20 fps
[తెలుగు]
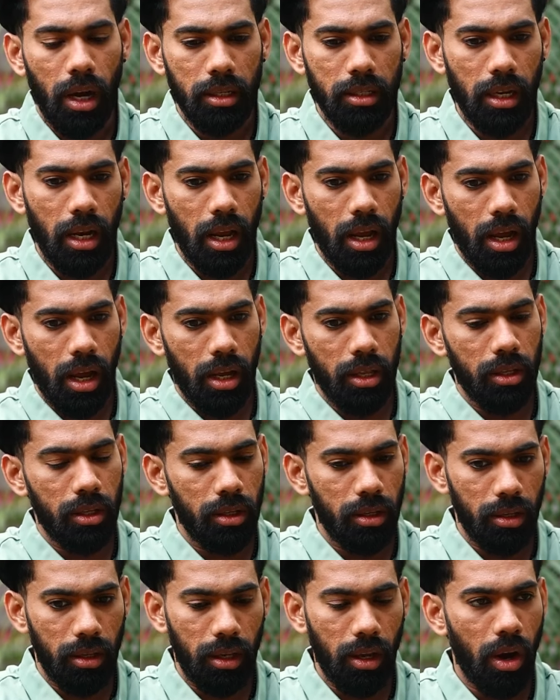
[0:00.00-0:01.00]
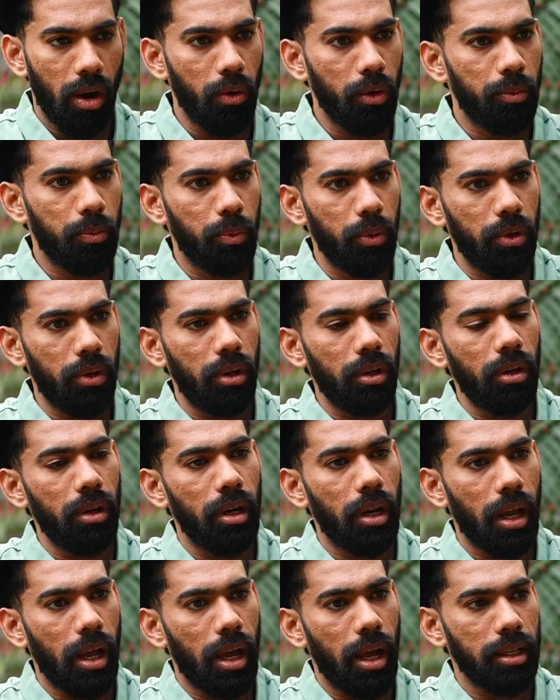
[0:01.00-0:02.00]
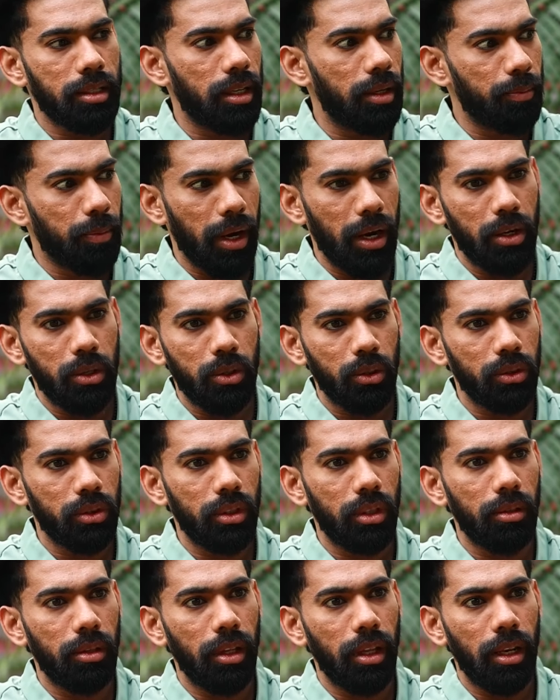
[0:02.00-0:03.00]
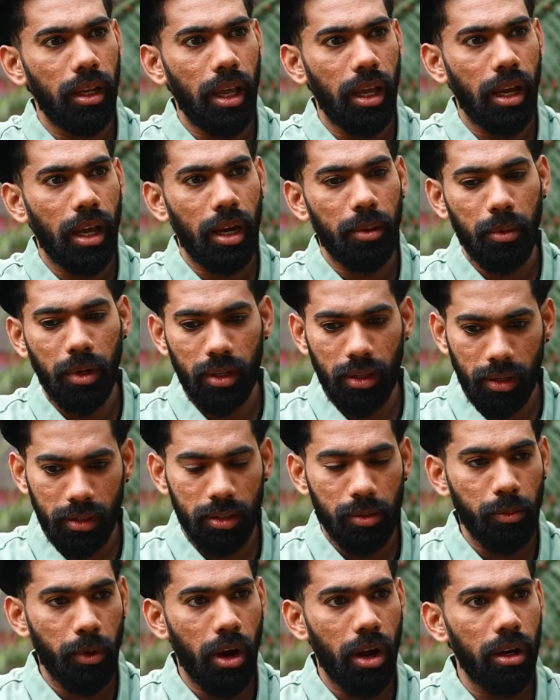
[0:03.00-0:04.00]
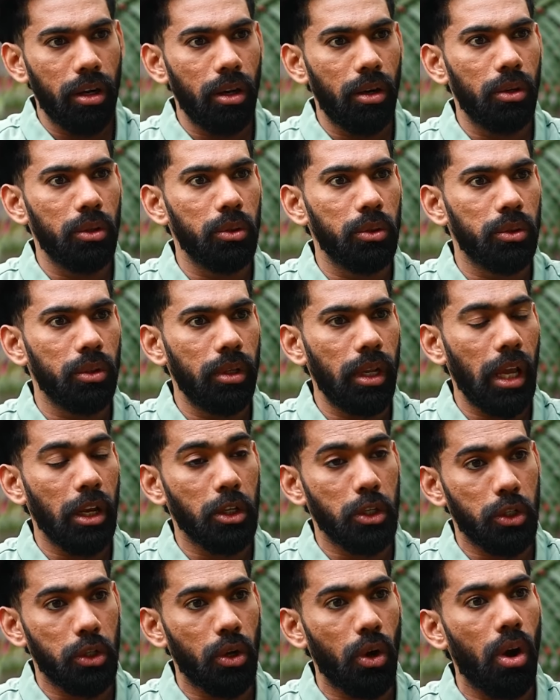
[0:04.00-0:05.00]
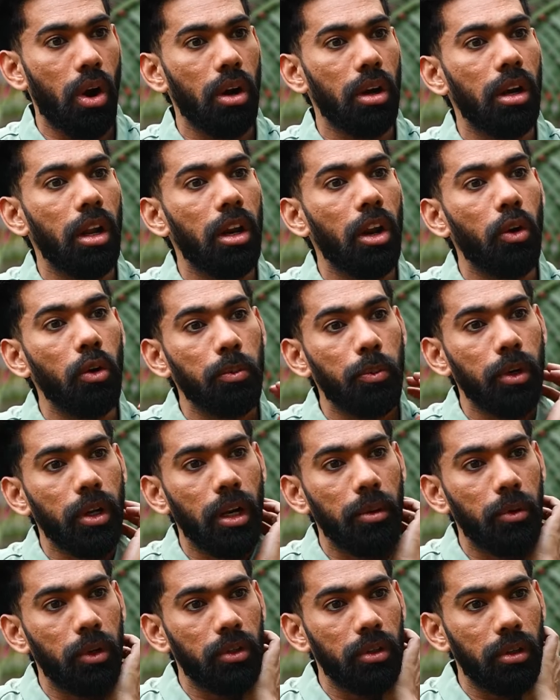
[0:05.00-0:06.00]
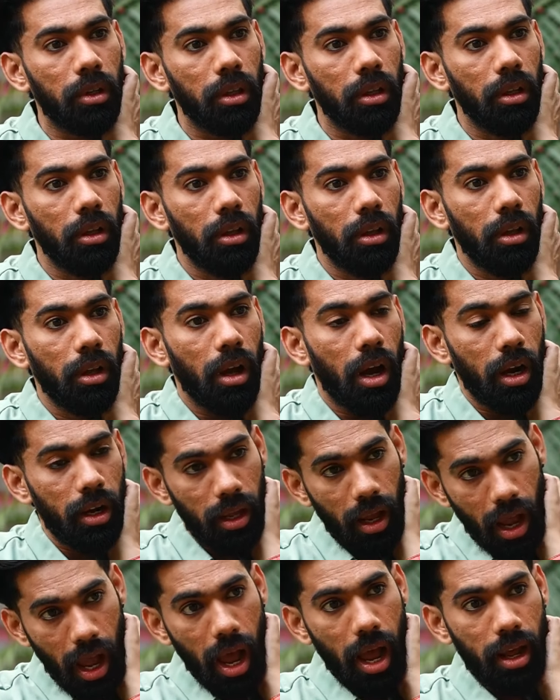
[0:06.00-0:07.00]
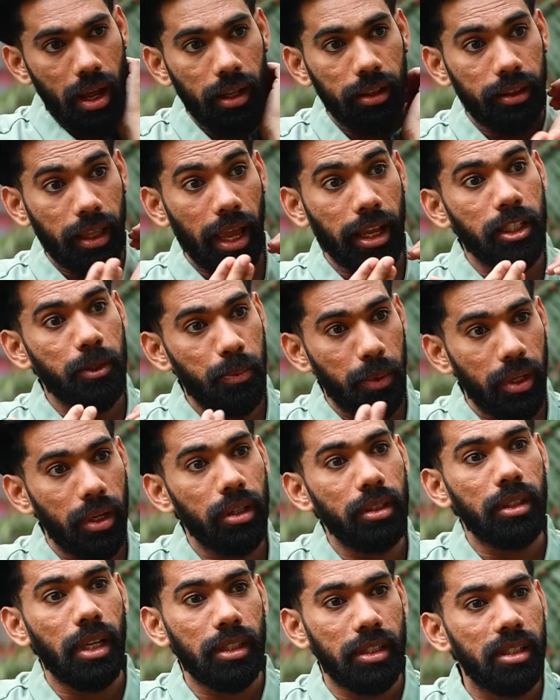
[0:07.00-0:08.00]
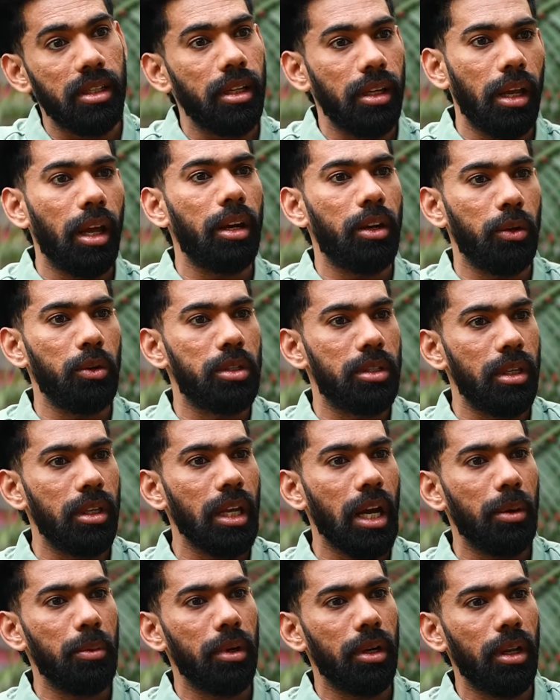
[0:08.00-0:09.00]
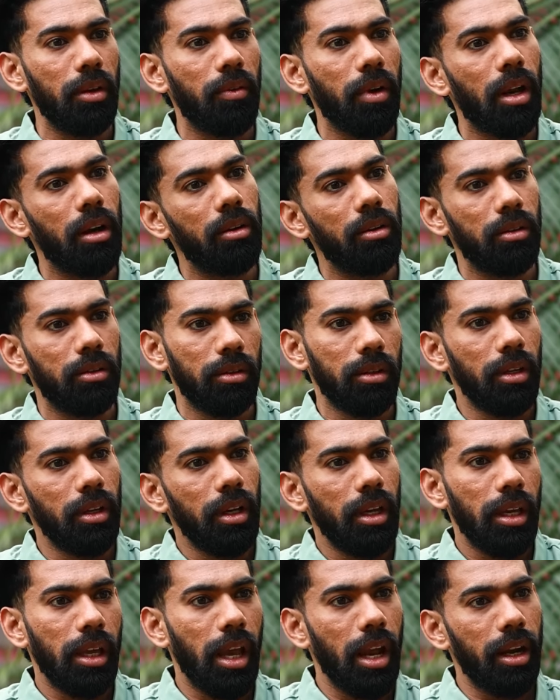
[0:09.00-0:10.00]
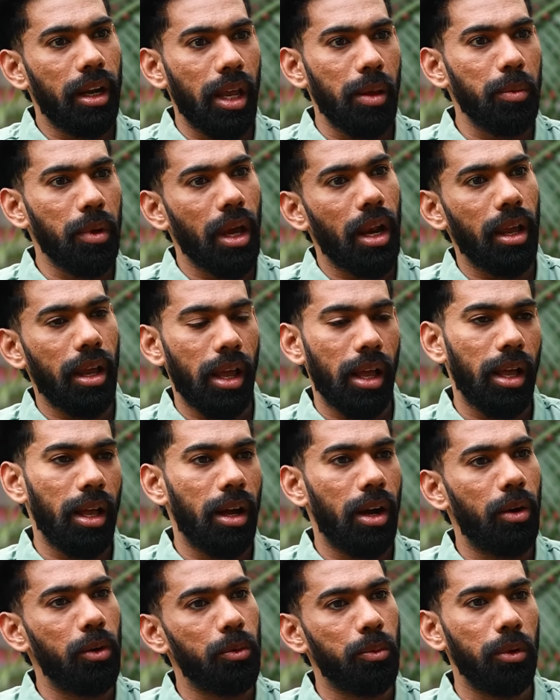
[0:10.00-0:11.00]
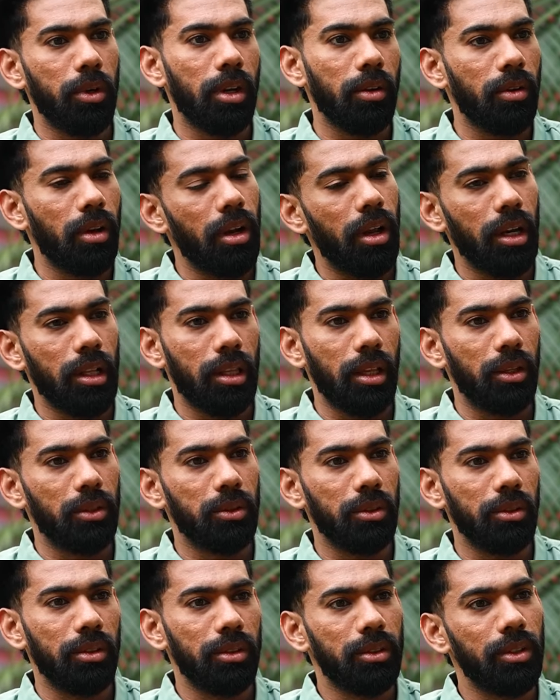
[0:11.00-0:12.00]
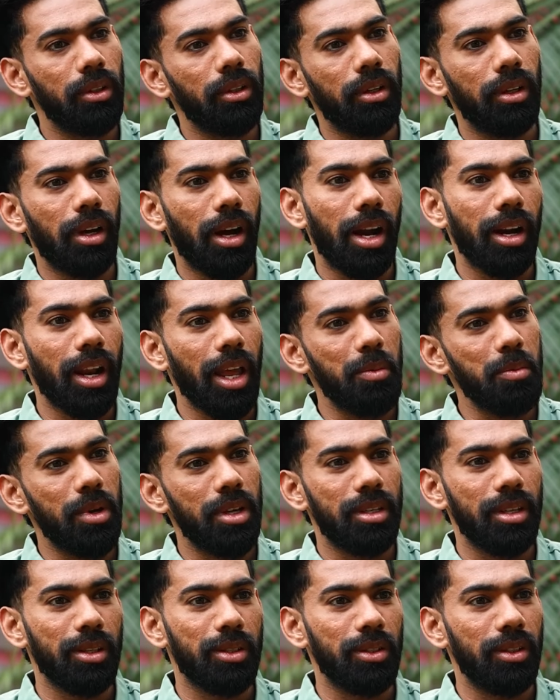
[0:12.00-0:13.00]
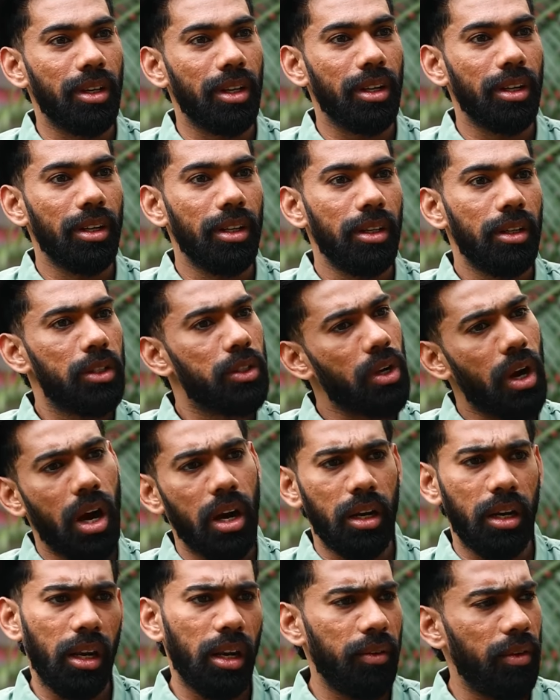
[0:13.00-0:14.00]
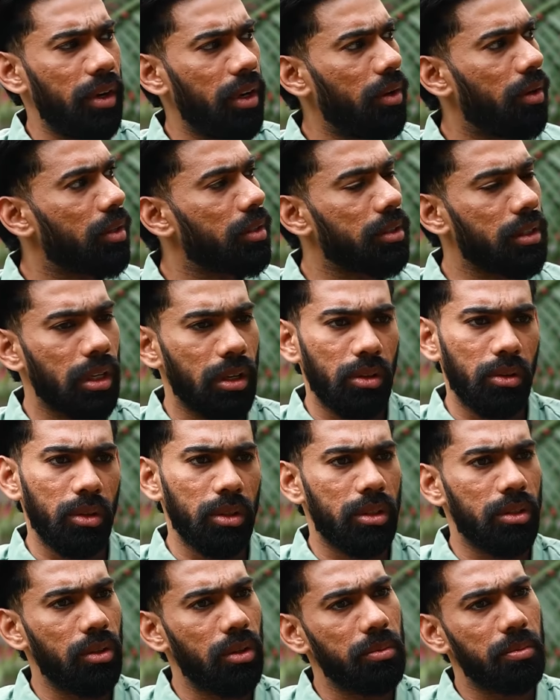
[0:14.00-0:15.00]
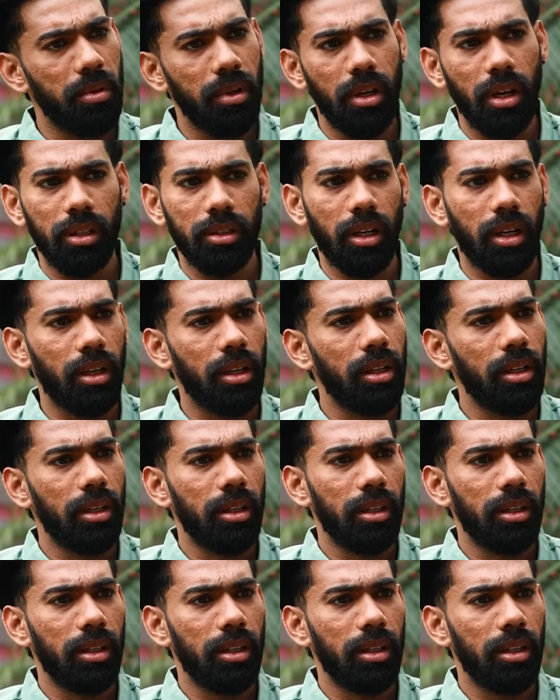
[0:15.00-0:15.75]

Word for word: అసలు అది అవుట్పుట్ అసలు బయట చూస్తుంది ఏం కనబడదు అసలు లో చూస్తుంటే ఎక్స్ట్రా ఆర్డినరీ అవుట్పుట్ కనబడుతుంటుంది అంటే అంత ఎక్స్పీరియన్స్ అంత సీనియారిటీ వచ్చింది కాబట్టి వాళ్ళు ఏ టైంకి ఎలాగ అవుట్పుట్ ఇవ్వాలో వాళ్ళకి తెలుసు సో ఆ టైంకి ఇచ్చేస్తుంటారు షార్ట్ అన్న వెంటనే వస్తారు వచ్చి ఓపిక అసలు